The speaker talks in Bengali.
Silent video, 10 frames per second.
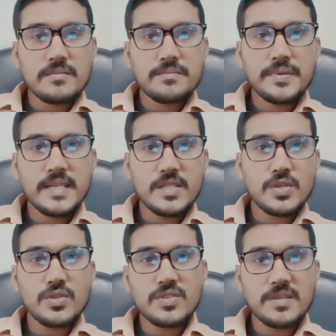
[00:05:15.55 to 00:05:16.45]
ফিটে
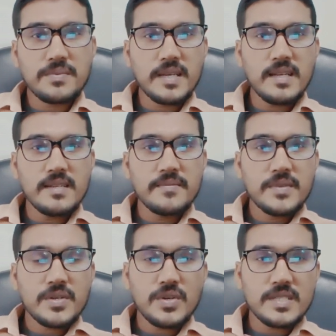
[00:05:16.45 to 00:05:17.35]
তত জিপিএল
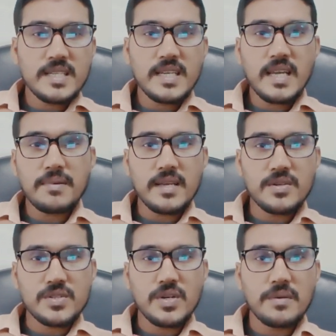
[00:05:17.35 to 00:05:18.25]
কস্টিক অ্যাপ্লাই
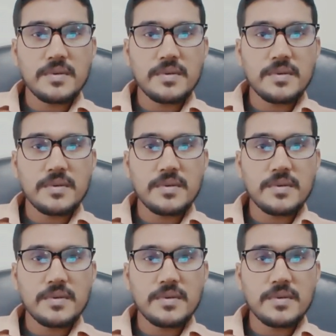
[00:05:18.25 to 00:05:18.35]
করতে হবে